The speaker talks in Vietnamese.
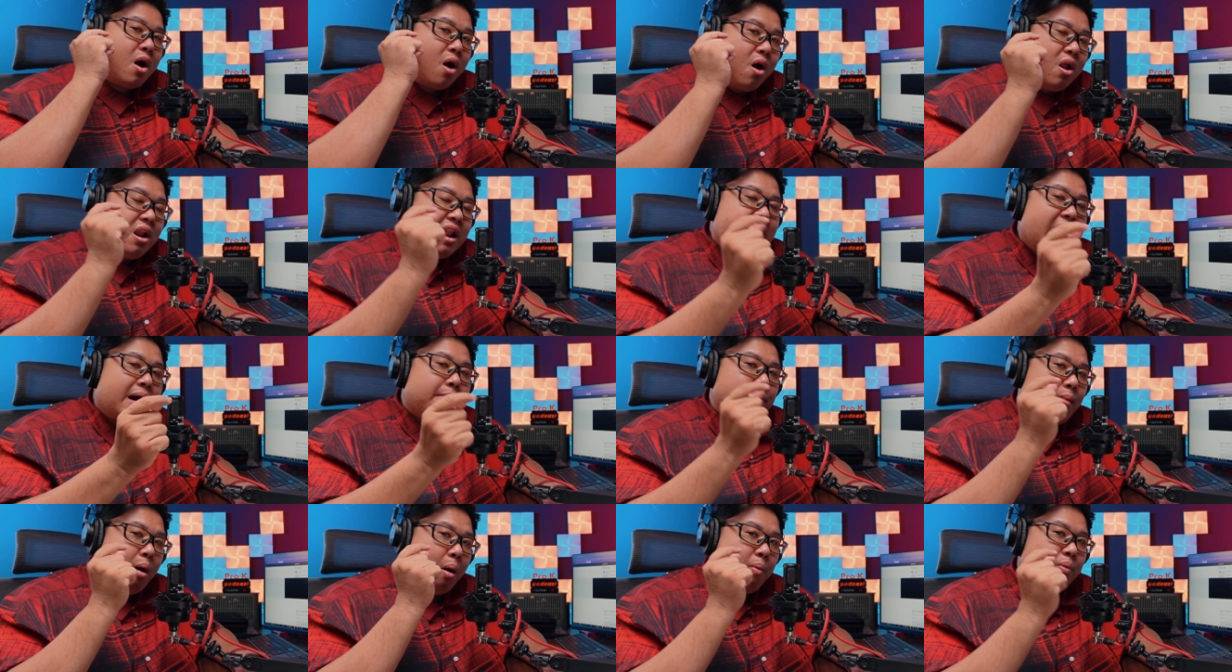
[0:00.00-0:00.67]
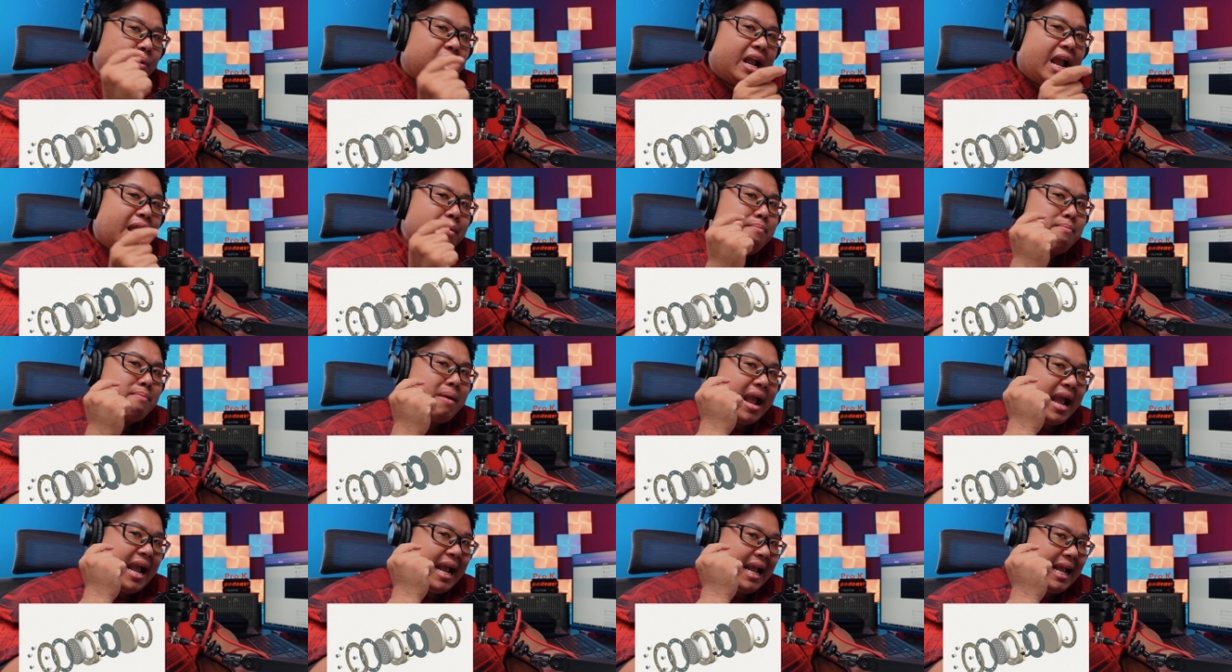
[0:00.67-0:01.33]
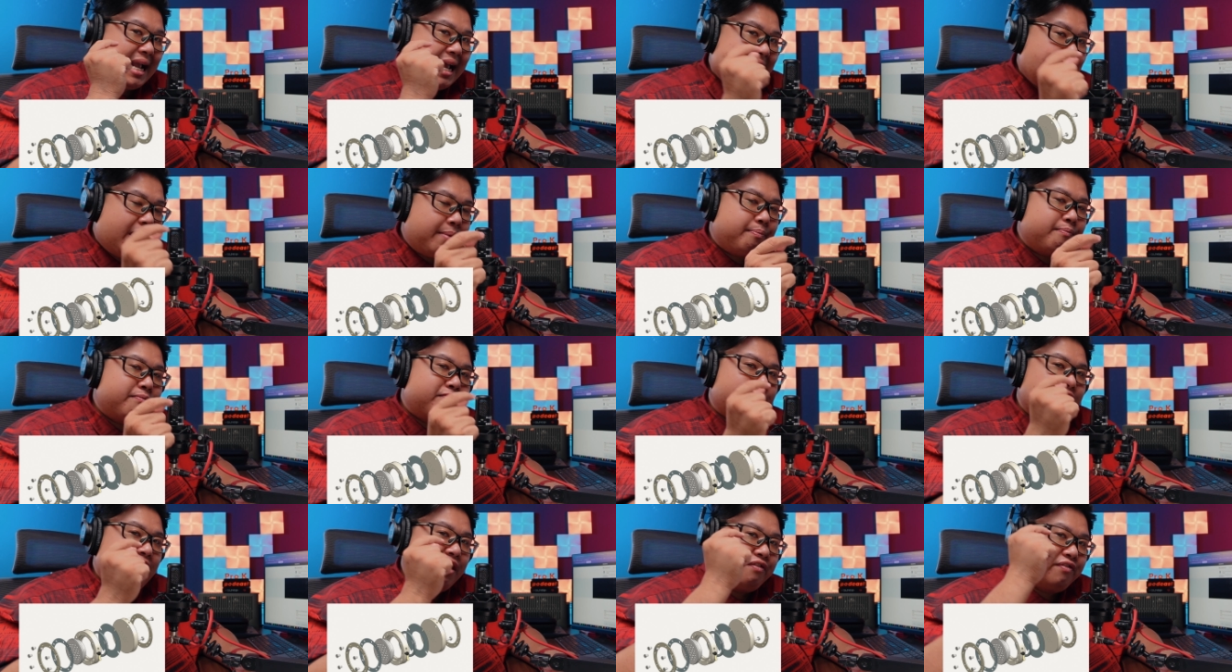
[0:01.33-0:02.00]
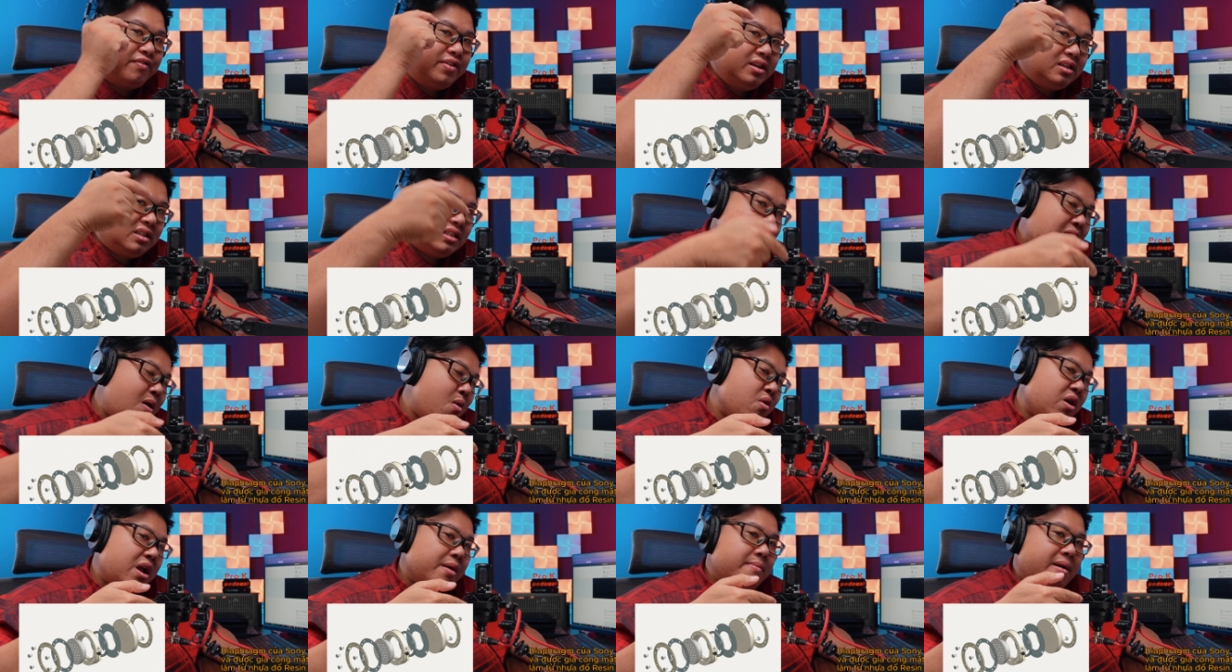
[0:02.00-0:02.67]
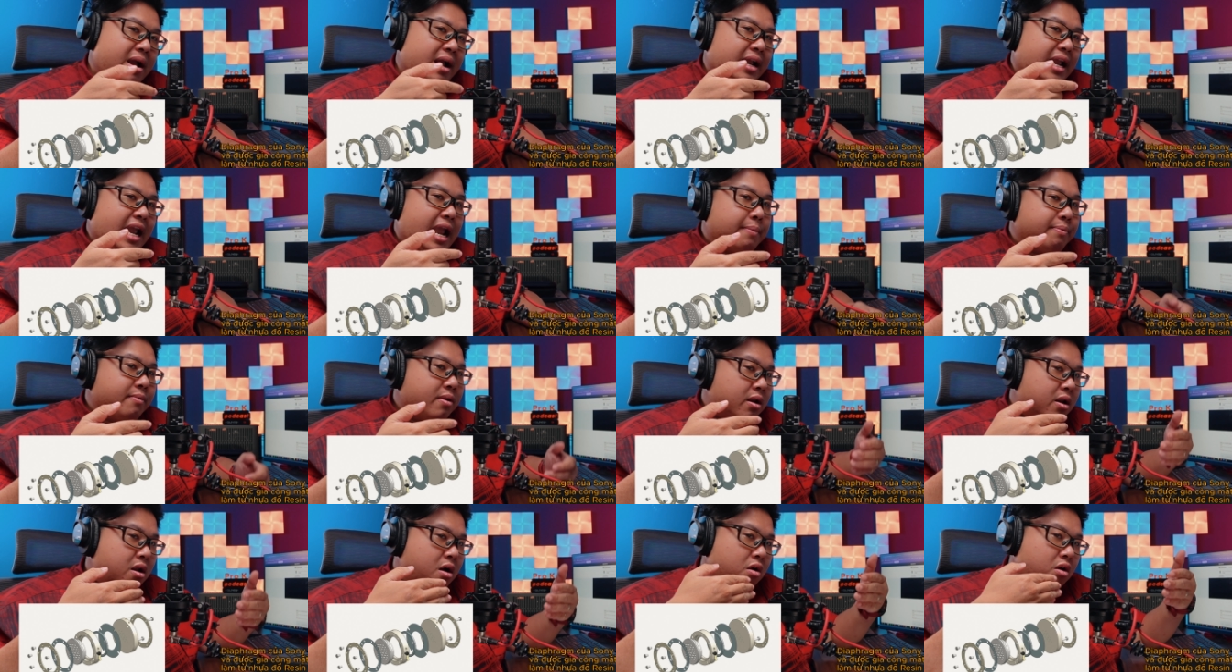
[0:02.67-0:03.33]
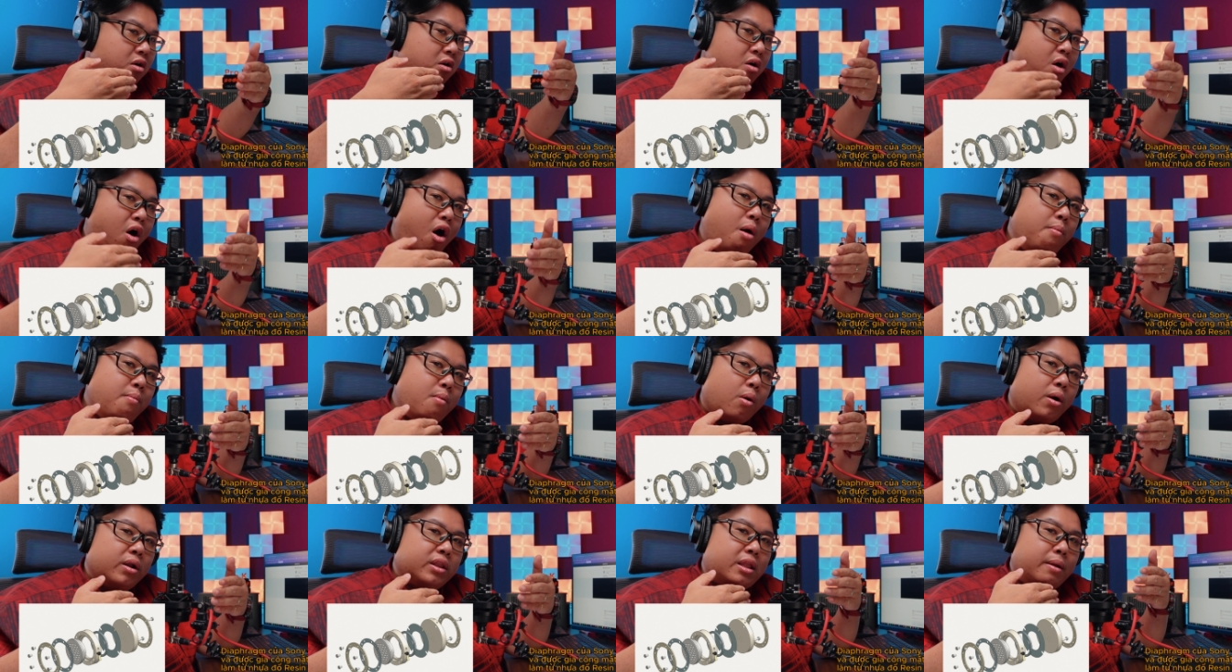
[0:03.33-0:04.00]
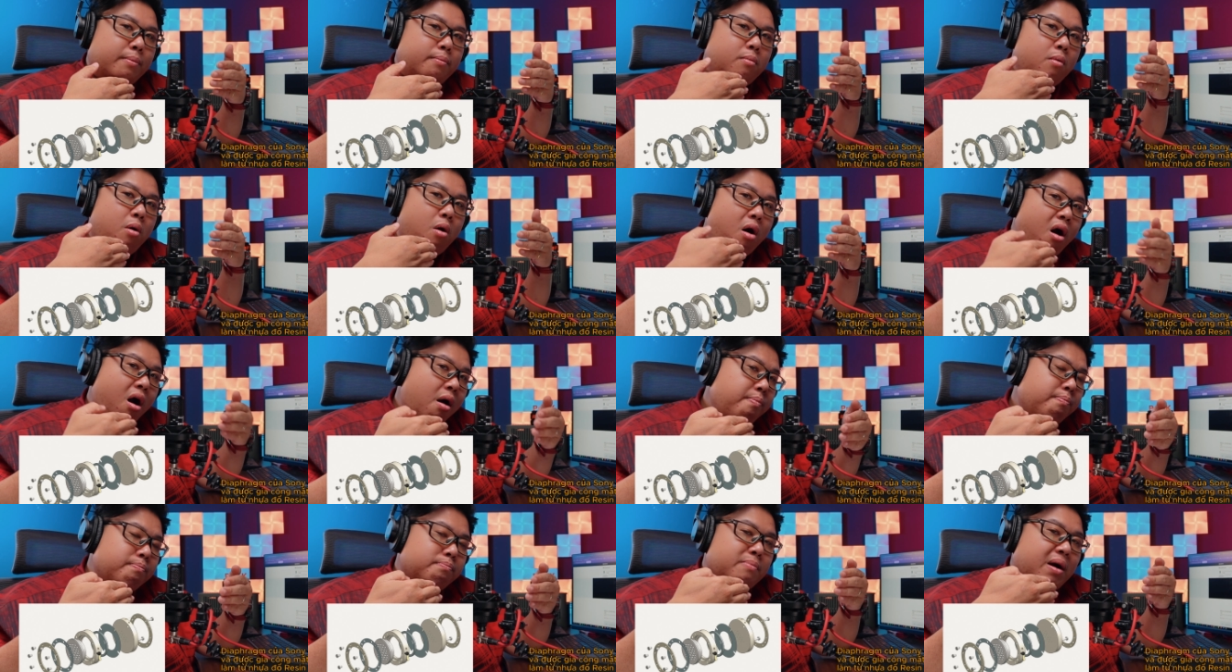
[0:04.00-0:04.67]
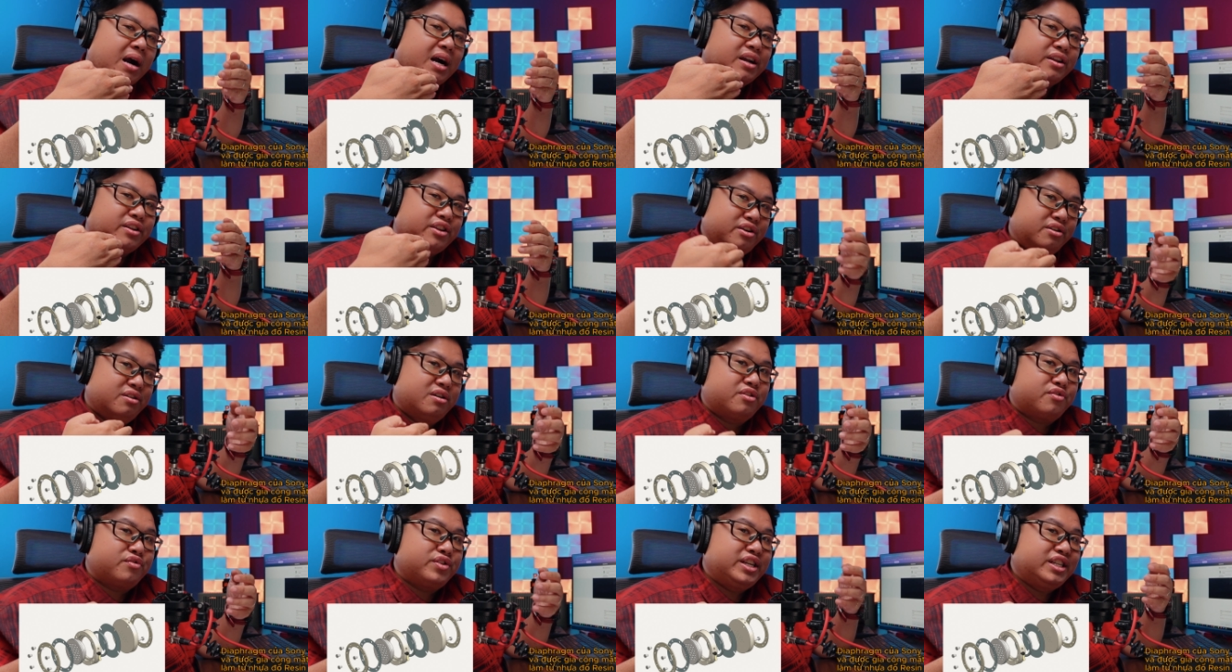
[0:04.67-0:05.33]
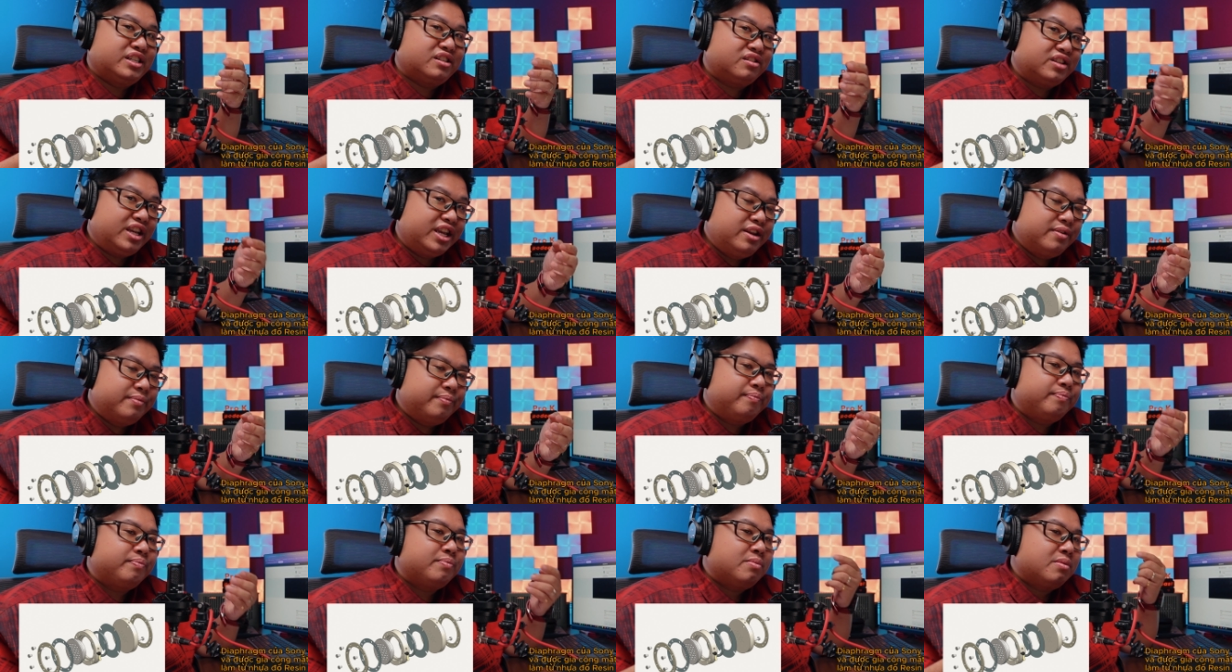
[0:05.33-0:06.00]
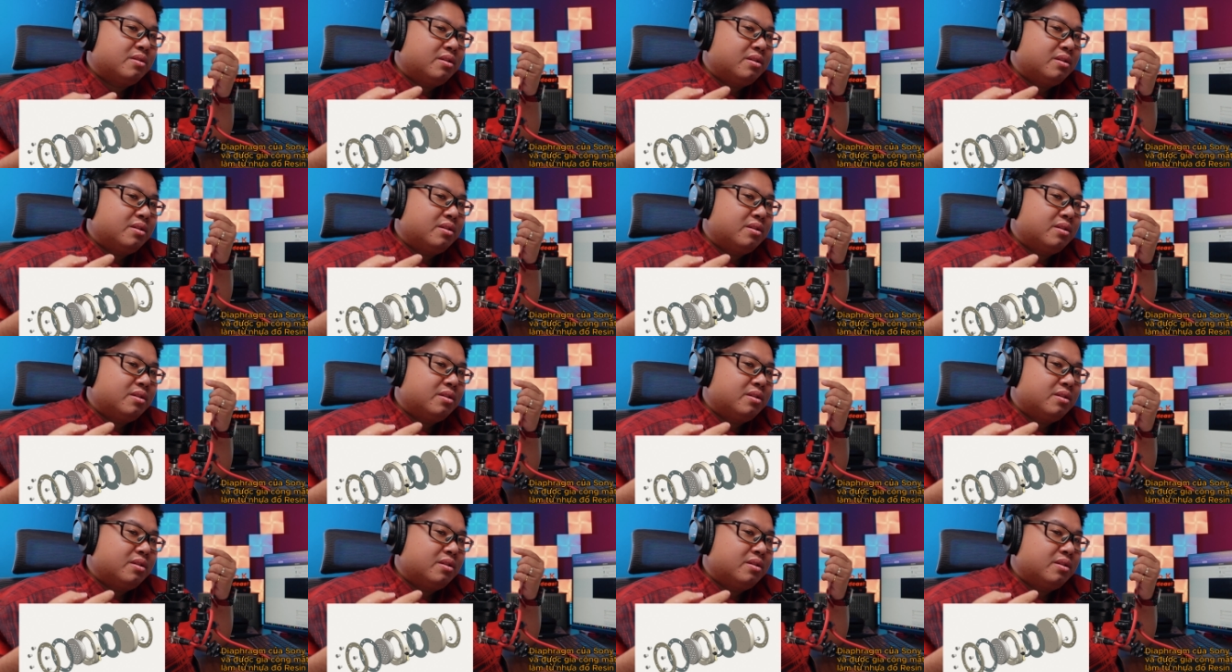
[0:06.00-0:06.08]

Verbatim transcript: nó là một cái màn kép và phía sau cái màn kép đó nó có một cái tấm ốp bằng nhựa resin